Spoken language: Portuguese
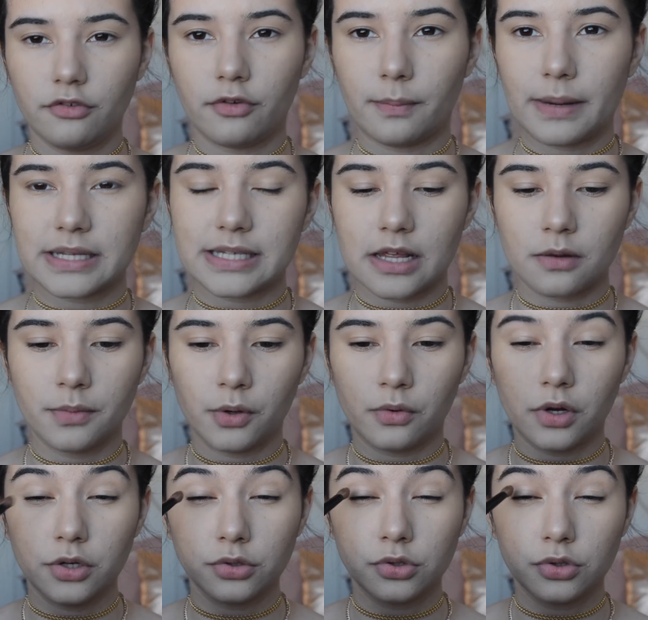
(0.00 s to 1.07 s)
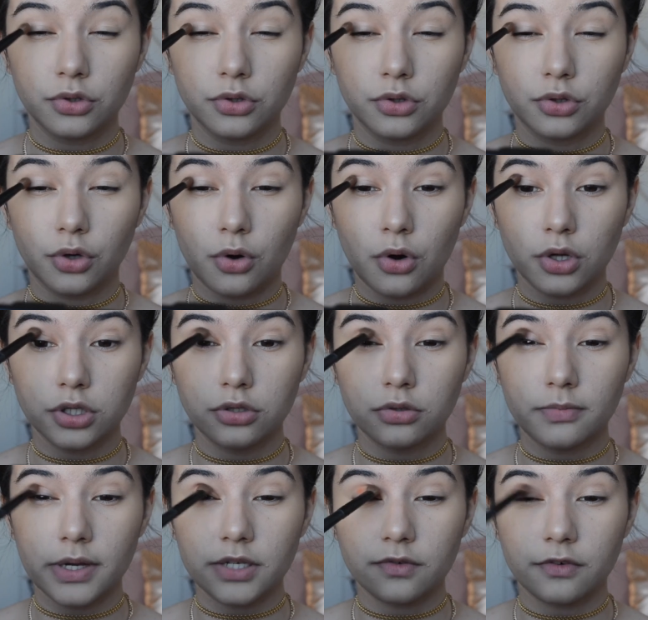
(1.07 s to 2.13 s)
e vou passar no meu olho todo,
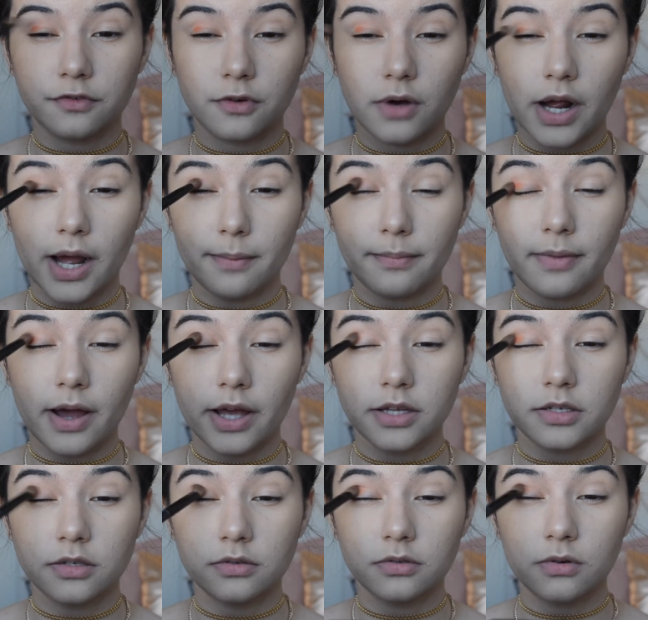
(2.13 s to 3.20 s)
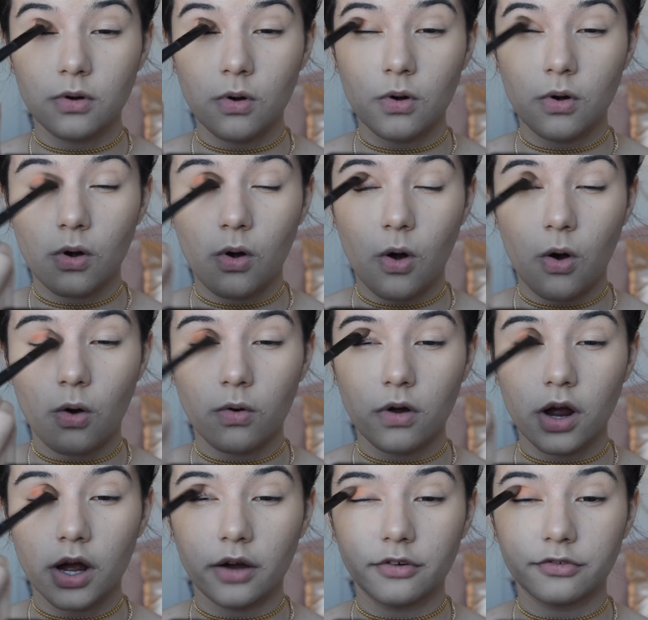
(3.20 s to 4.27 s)
mas vou focar mais no
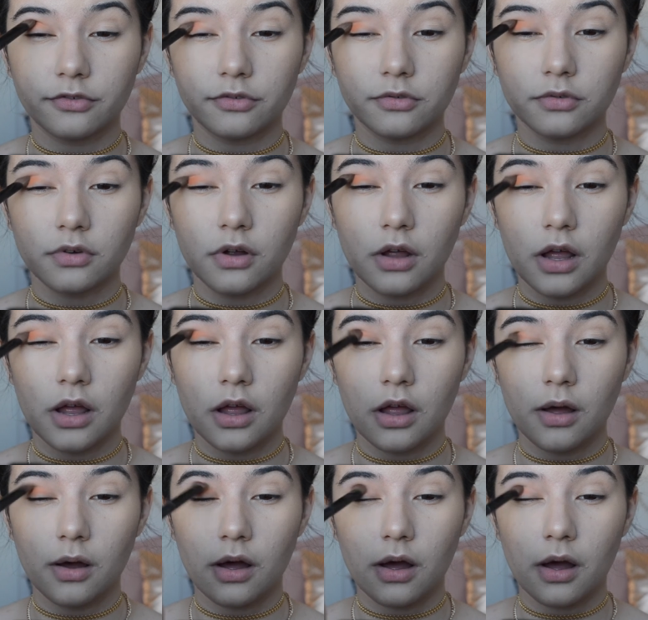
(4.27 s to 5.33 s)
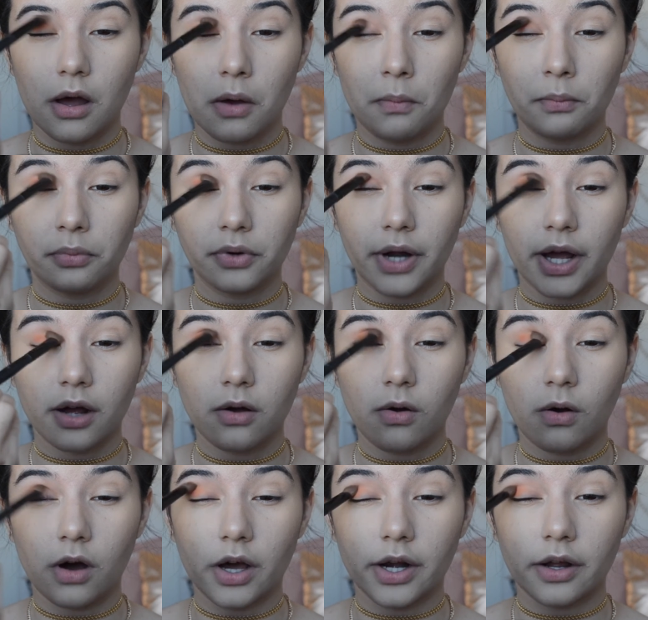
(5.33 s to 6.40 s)
côncavo por
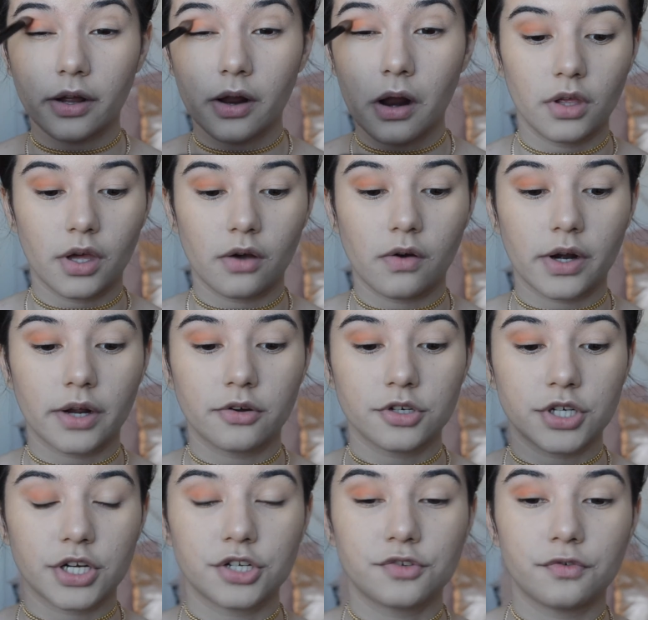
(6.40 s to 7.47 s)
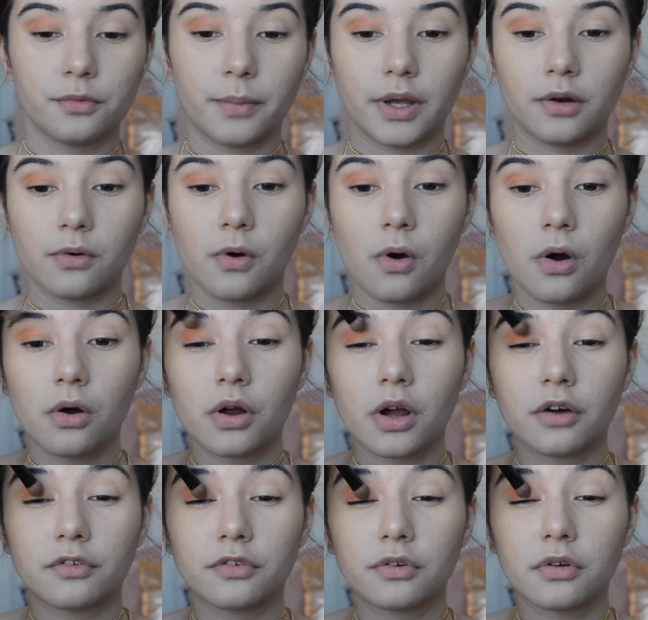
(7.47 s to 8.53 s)
agora. E agora que eu já esfumei no
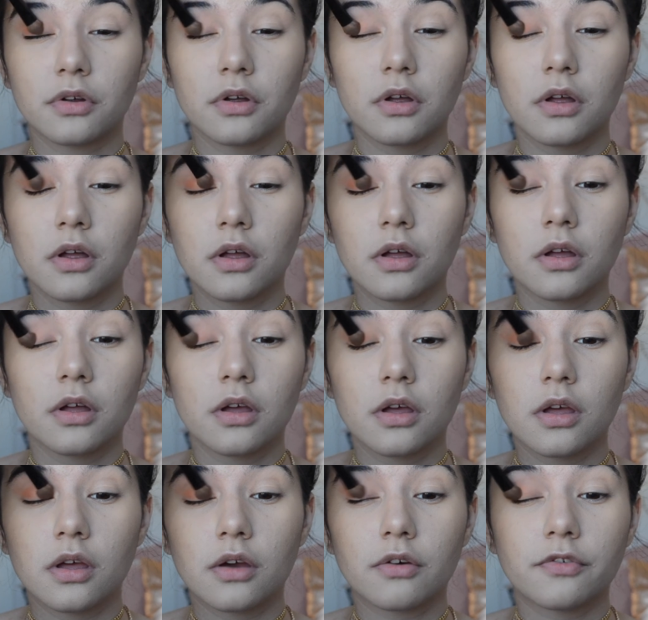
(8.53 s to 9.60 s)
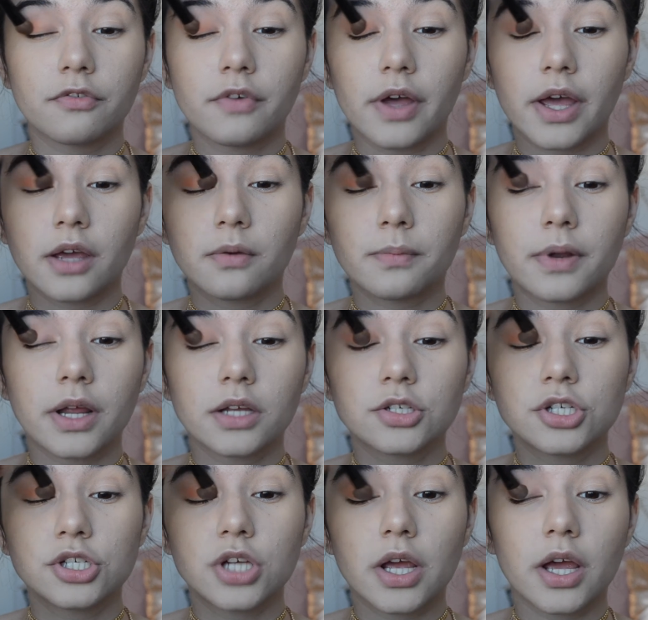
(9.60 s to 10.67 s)
côncavo, eu venho
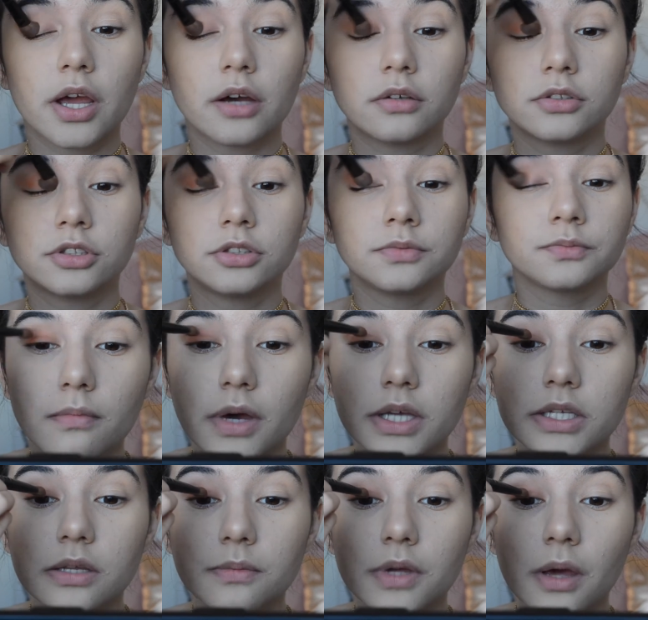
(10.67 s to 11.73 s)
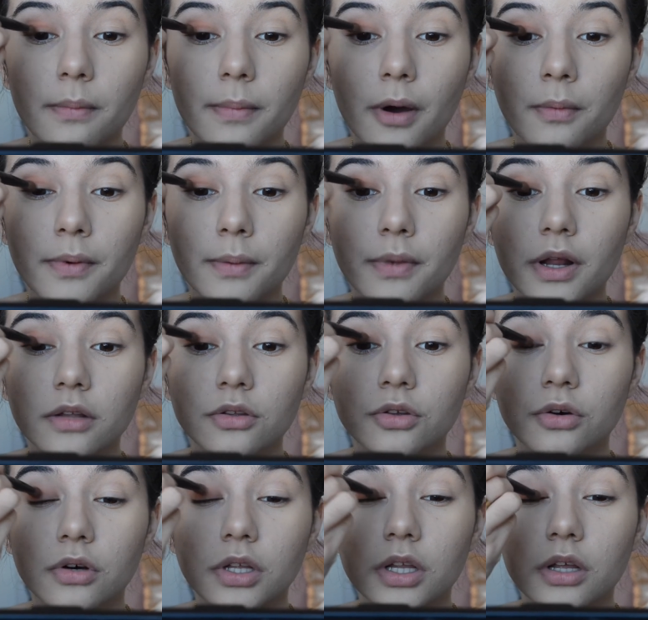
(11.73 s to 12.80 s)
preenchendo mais a minha pálpebra
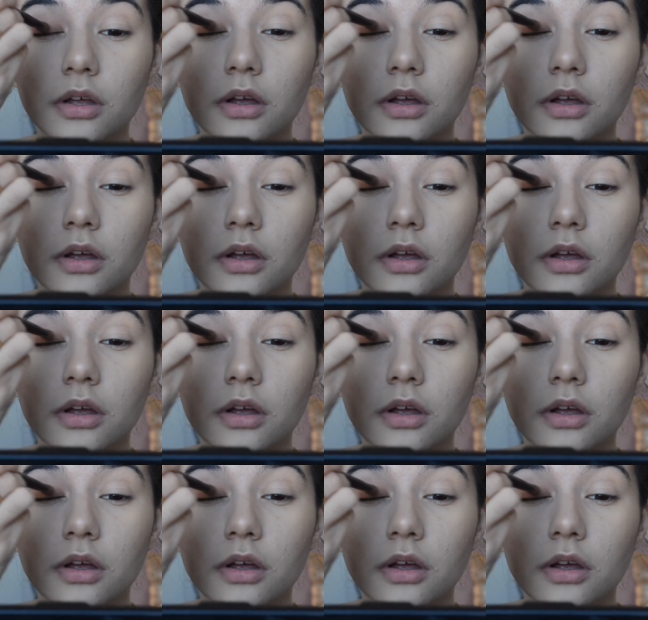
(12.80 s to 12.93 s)
toda,